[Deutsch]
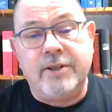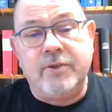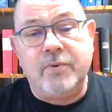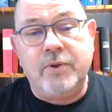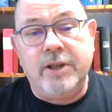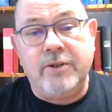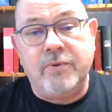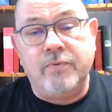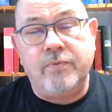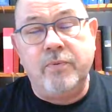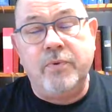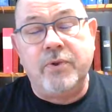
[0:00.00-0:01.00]
zu Jesu
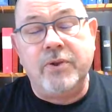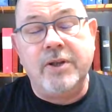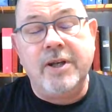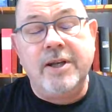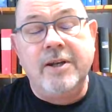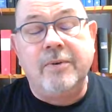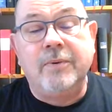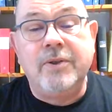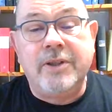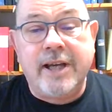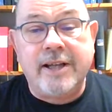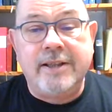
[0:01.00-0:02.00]
Füßen
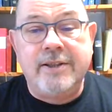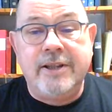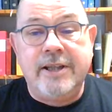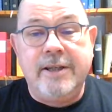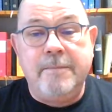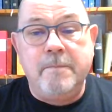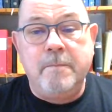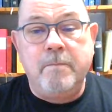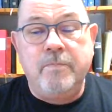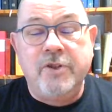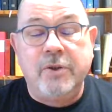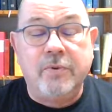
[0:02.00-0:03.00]
und dankte ihm.
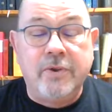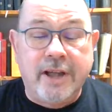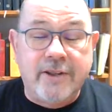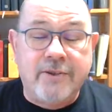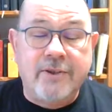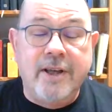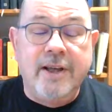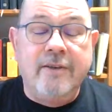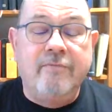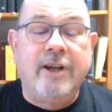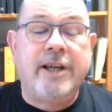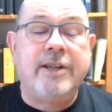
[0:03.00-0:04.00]
Und das
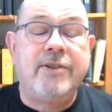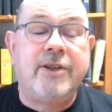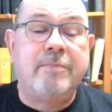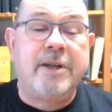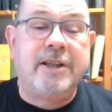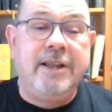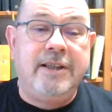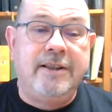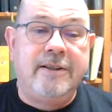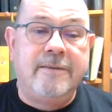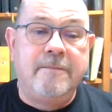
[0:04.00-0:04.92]
war ein Samariter.